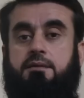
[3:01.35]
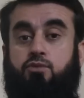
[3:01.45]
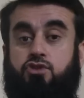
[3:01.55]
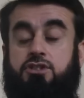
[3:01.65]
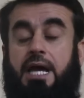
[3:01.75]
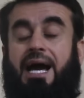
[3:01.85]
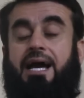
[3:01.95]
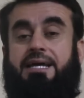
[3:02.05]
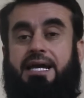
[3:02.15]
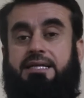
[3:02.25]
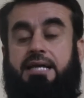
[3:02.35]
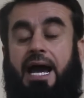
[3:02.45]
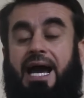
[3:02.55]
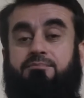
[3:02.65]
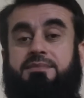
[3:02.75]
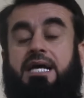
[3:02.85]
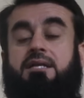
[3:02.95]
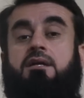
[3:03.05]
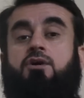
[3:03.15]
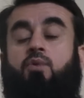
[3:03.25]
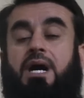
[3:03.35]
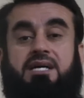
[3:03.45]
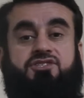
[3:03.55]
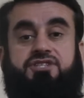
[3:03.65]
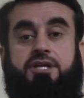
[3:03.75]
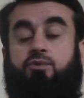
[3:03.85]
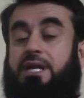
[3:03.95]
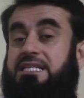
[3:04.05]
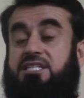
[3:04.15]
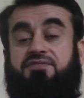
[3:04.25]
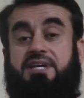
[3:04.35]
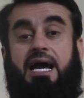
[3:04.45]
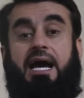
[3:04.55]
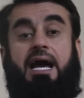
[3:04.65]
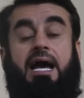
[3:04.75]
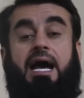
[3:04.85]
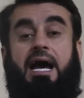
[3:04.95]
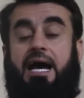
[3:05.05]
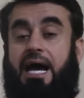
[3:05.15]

متع يعني عمدا وقصدا وليس فيها آه،